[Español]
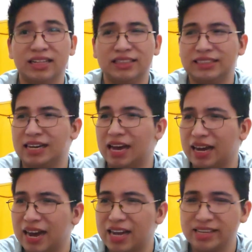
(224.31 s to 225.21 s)
ya estés en
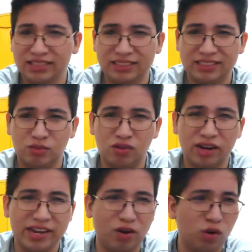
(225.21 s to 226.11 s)
la calle, estés en un
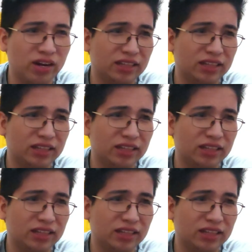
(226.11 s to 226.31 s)
callejón,